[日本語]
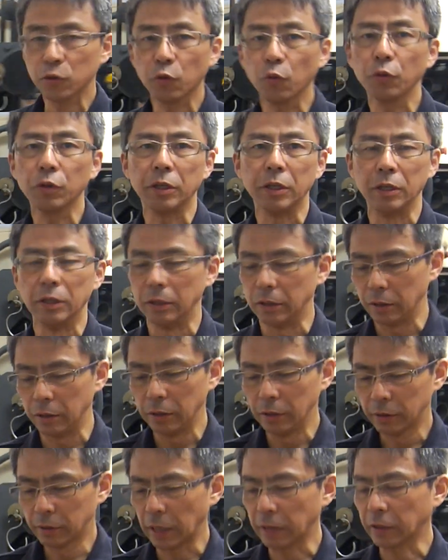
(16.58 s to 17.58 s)
商品
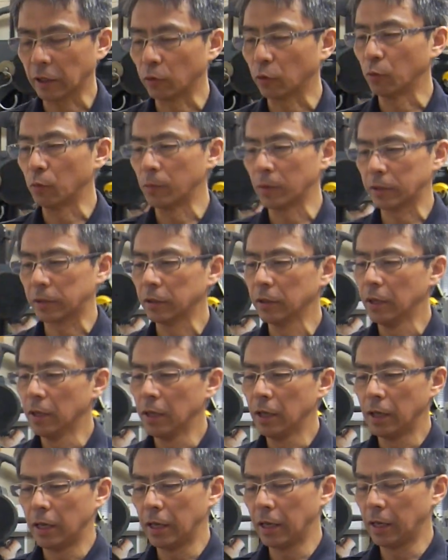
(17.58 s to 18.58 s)
だったと思います
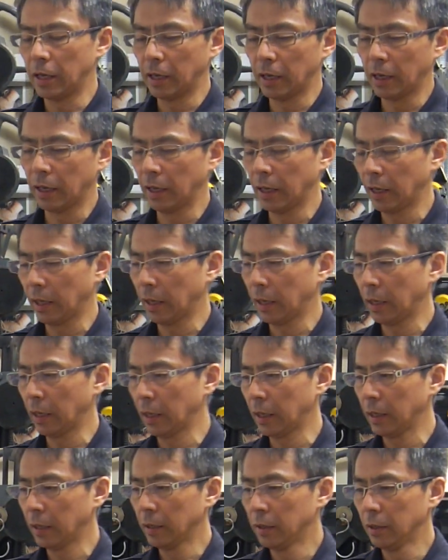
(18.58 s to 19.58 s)

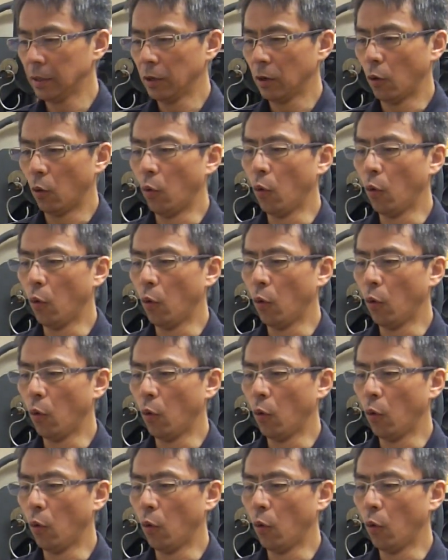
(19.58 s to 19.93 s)
えー、